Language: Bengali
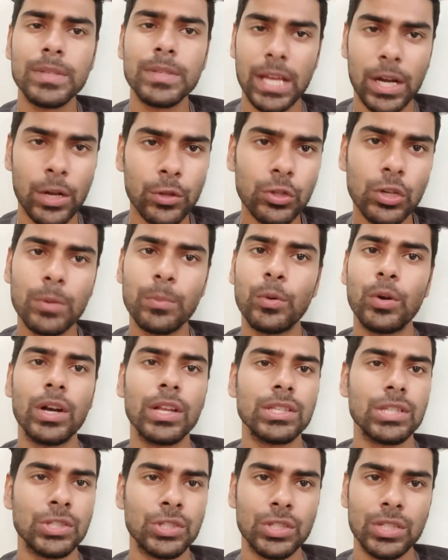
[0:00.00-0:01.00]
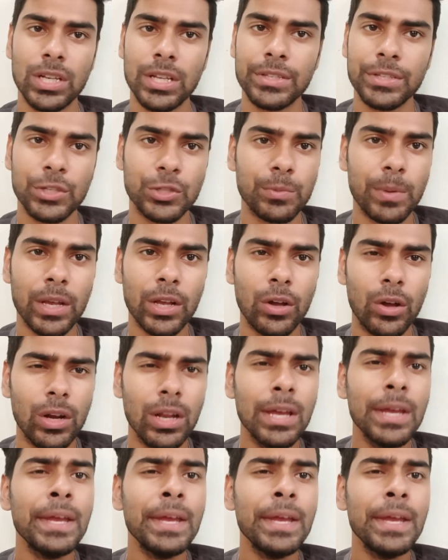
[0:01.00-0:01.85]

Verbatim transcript: চেনাতনা পুকুরের চেষ্টা চালাচ্ছে ইস্ট বেঙ্গল